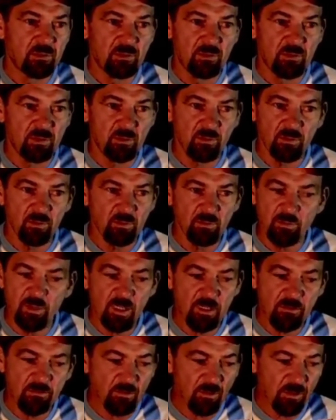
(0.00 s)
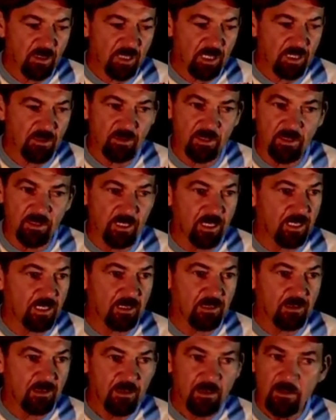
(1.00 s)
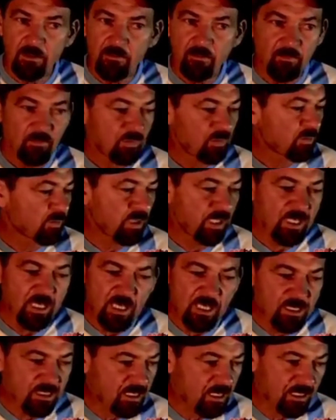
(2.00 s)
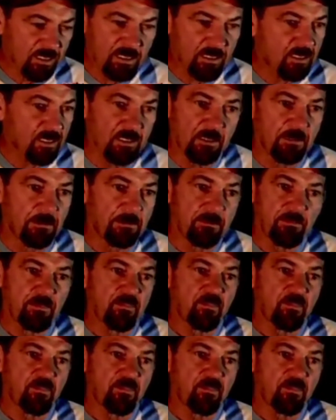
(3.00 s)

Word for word: Então, é invocado, gente. Tem, não tem quem entenda isso aí.